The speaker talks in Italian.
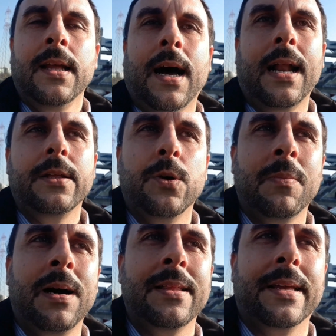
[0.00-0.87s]
alle
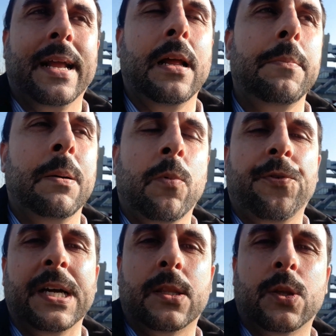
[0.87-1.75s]
domande che gli abbiamo
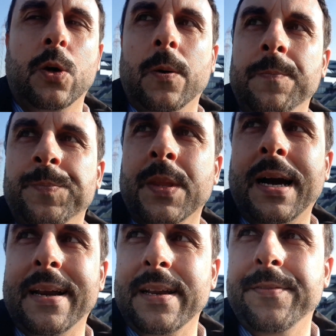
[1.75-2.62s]
fatto
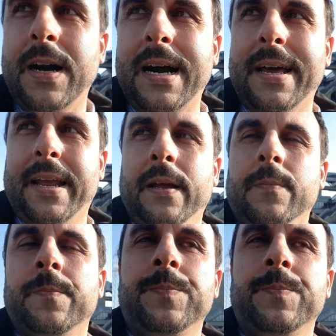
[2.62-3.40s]
arrivare.